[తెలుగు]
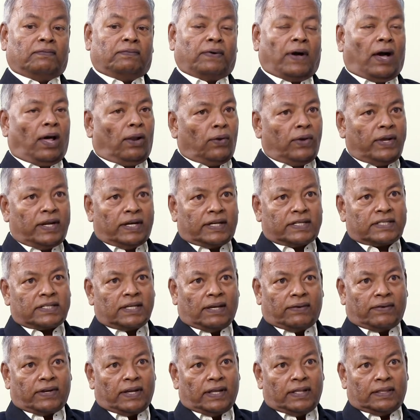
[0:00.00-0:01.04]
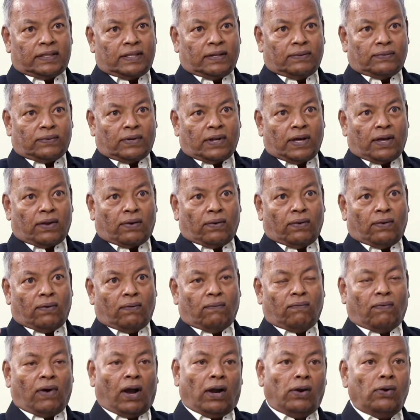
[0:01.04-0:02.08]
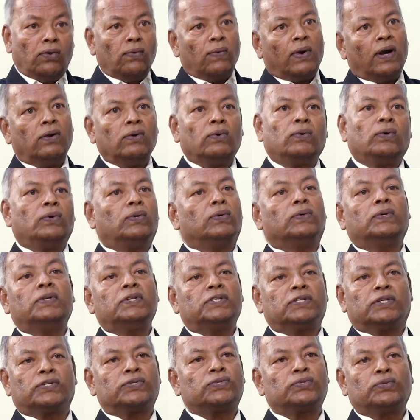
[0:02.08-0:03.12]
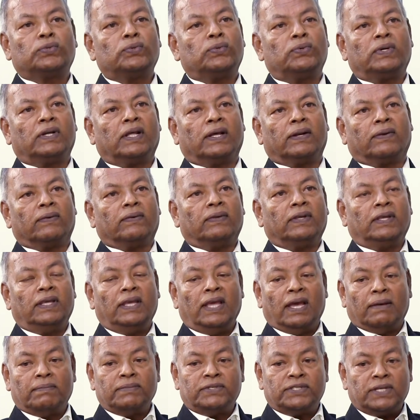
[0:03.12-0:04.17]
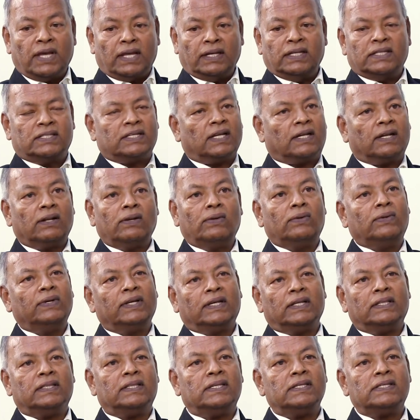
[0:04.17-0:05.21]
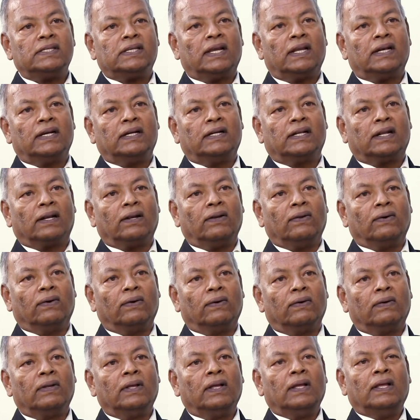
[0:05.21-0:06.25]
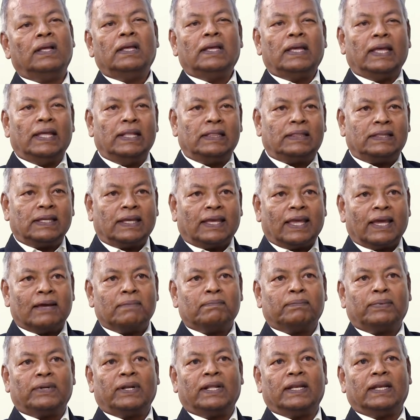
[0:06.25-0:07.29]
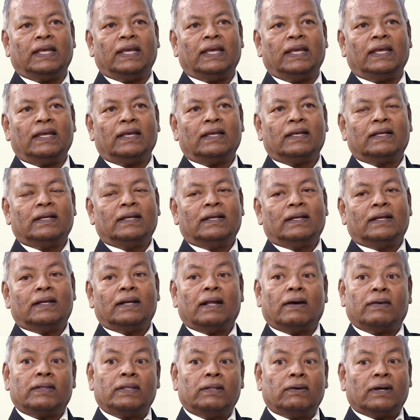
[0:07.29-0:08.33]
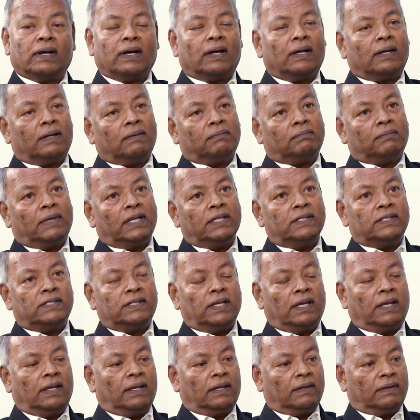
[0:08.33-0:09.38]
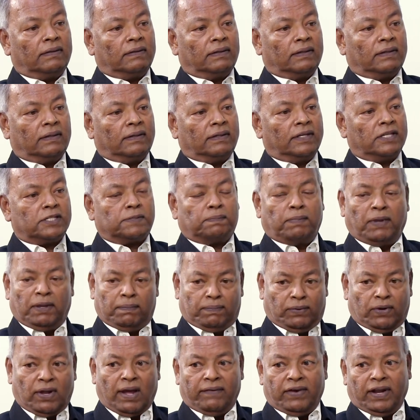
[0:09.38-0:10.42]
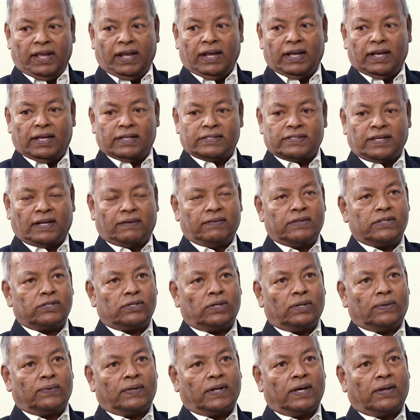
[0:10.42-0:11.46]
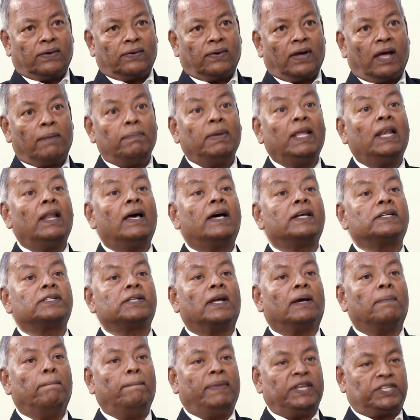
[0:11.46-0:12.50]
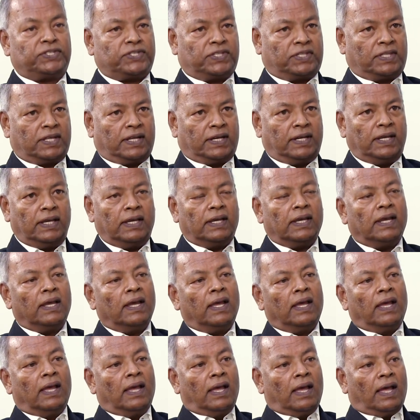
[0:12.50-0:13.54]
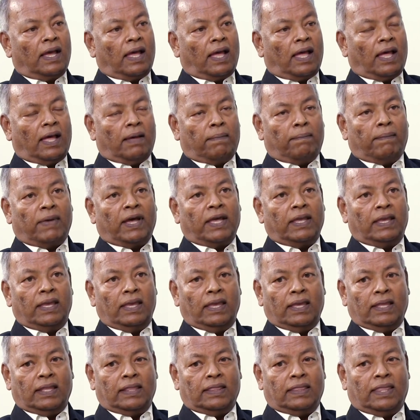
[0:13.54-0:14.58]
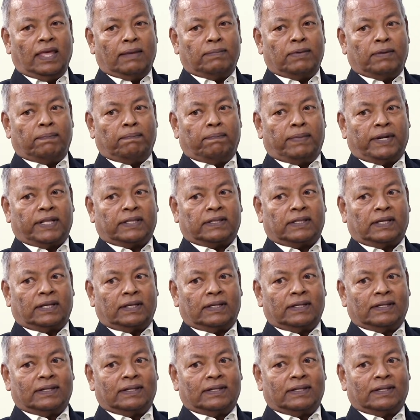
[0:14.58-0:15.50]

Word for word: ఫాలోయర్స్ ఎవరైతే ఉన్నారో వాళ్ళు వాళ్ళు కొట్టుకుని చేస్తూ ఉంటారు ఈ అంశాన్ని జనంలోకి తీసుకెళ్ళటంలో హెల్త్ క్యాంపులని నా వద్ద ఒక మంచి ఎస్పీ ఇప్పుడు ఆవిడ ఇంకా సర్వీస్లో ఉన్నారు అభిలాష బిస్త్ అని ఆ అమ్మాయి ఈ దేవబ్రత